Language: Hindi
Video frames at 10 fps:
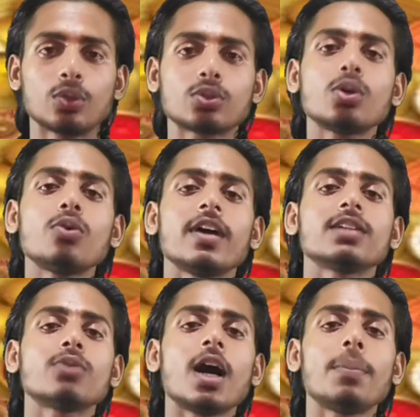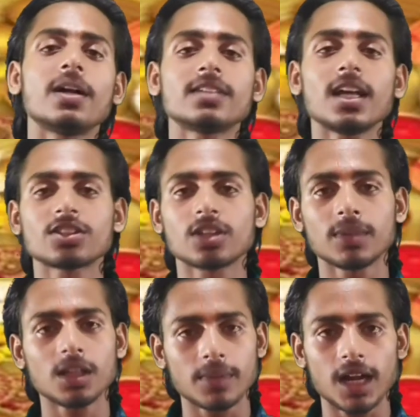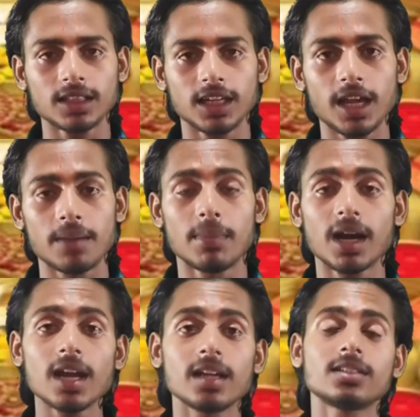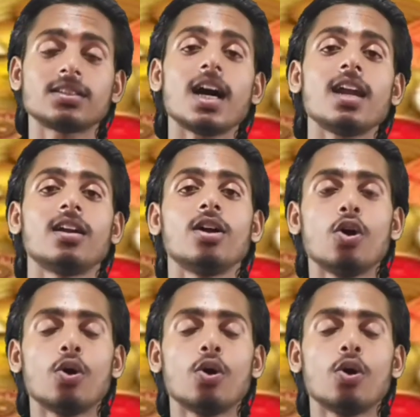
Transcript: दोस्तों वैसे तो आप हर साल रक्षाबंधन मनाते हैं मगर इस साल